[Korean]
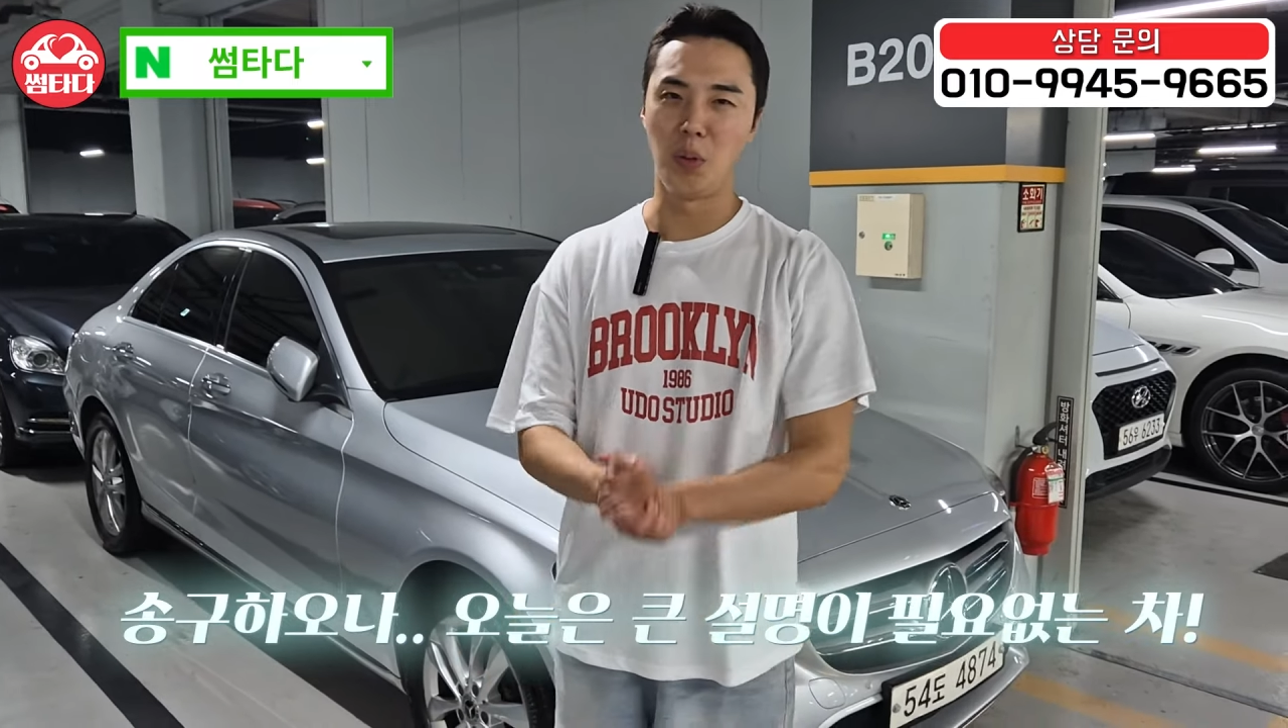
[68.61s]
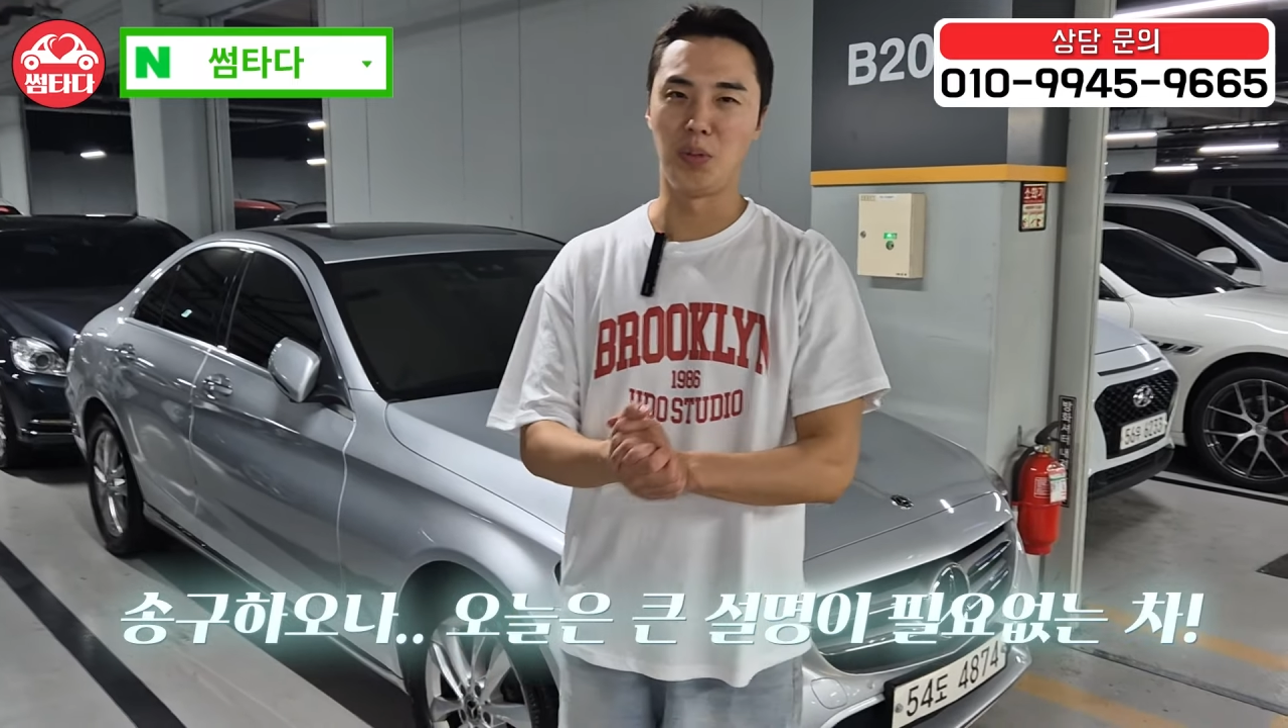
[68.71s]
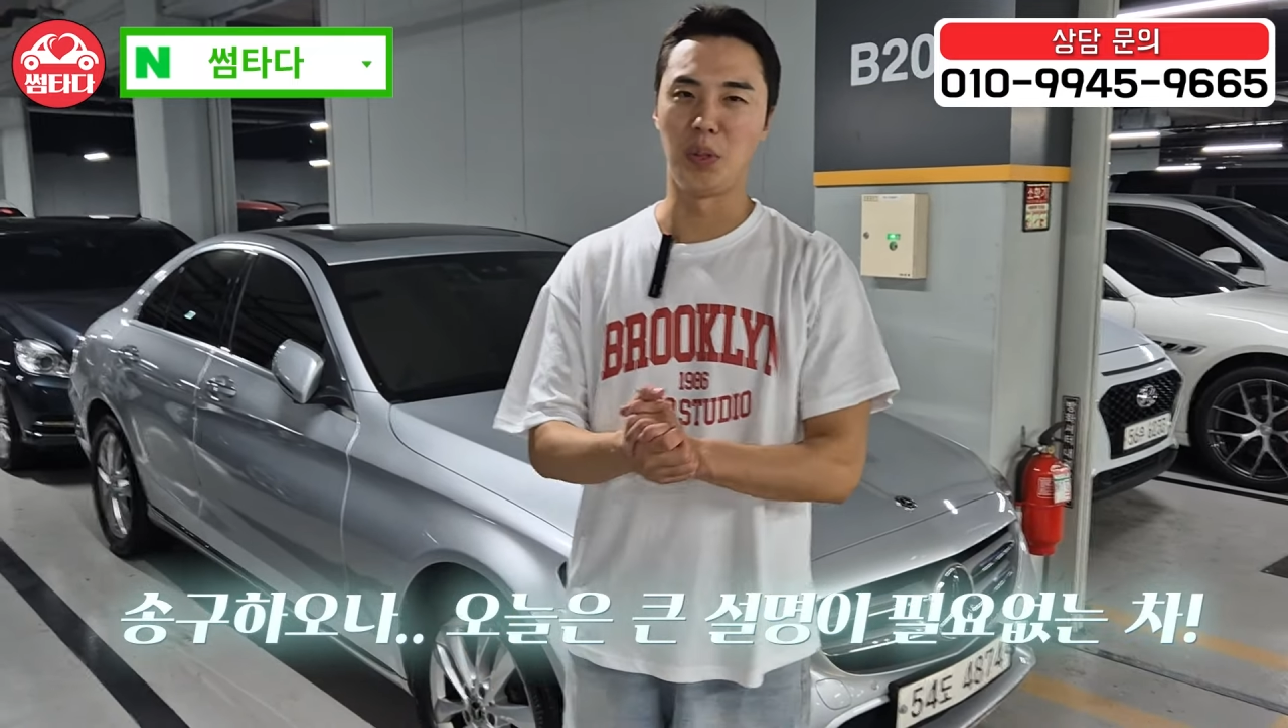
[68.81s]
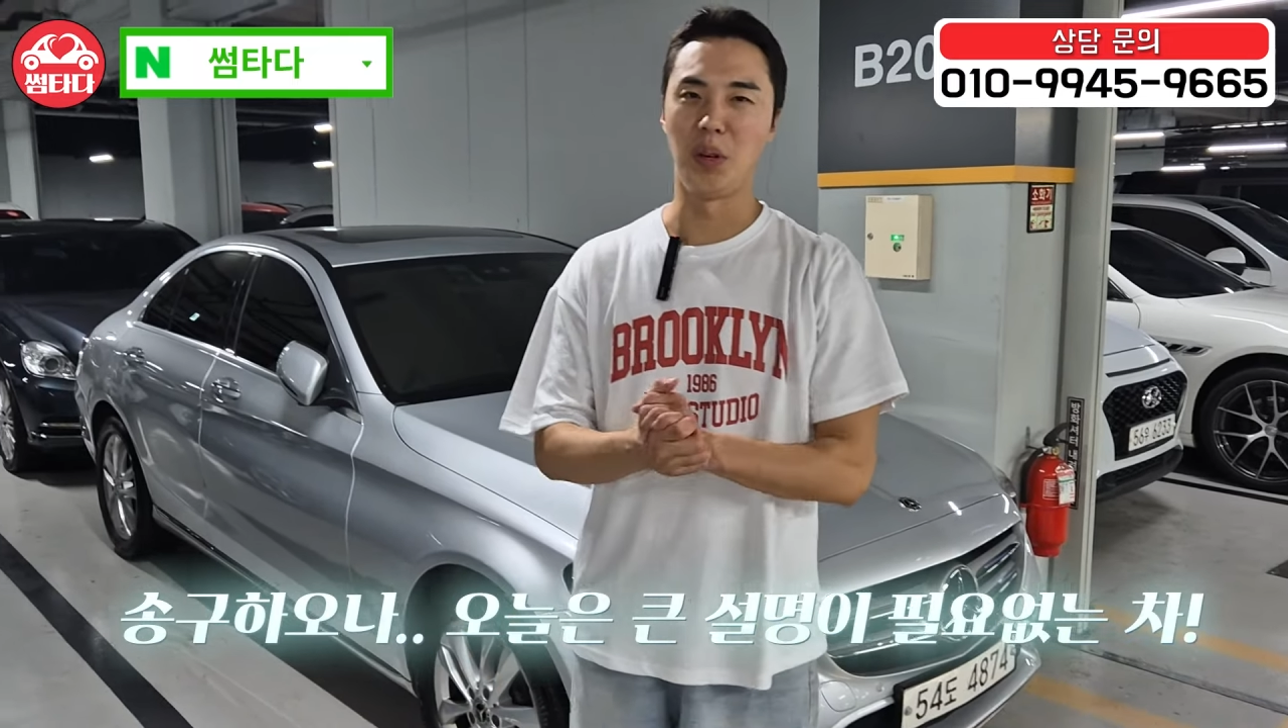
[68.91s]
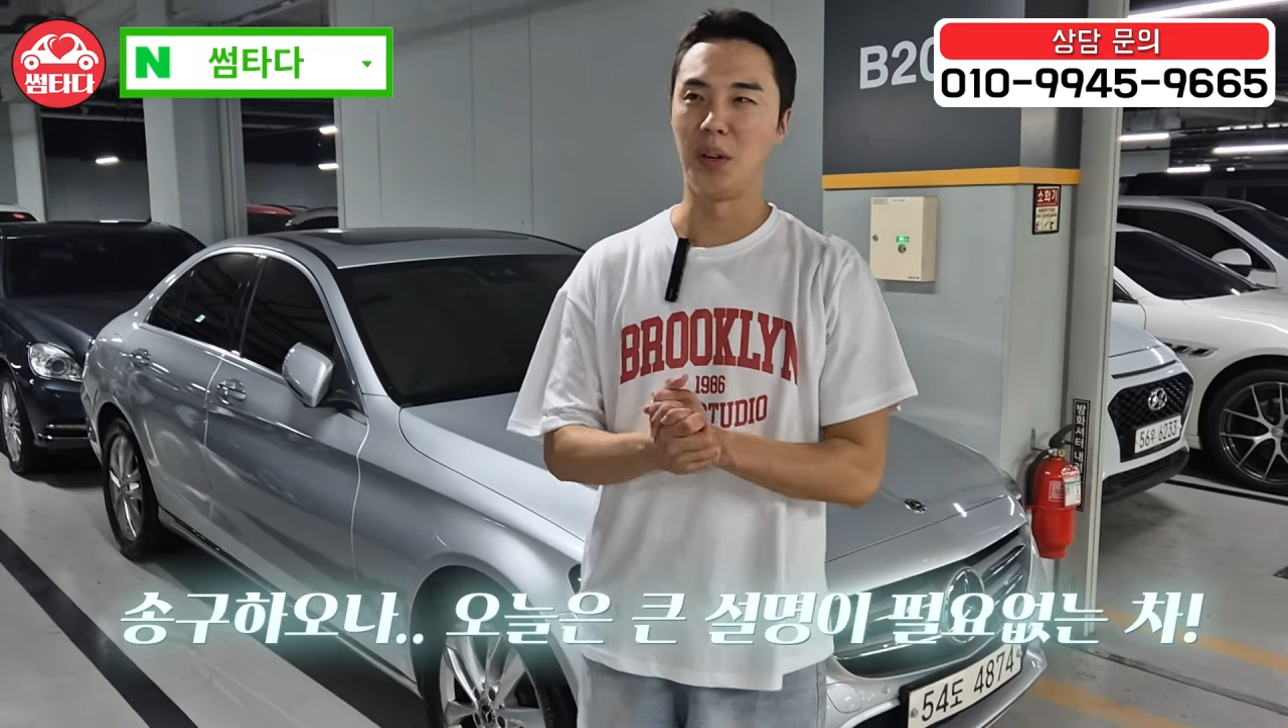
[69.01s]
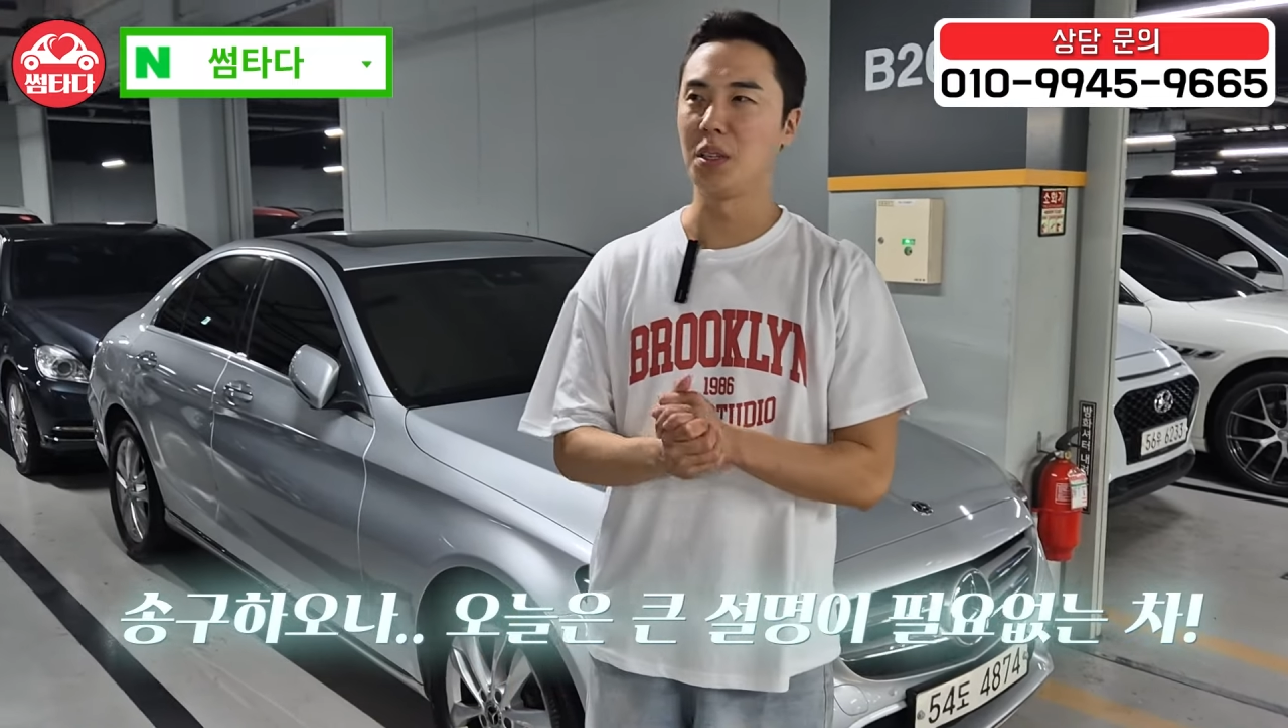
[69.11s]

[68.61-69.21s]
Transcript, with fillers: 없어요.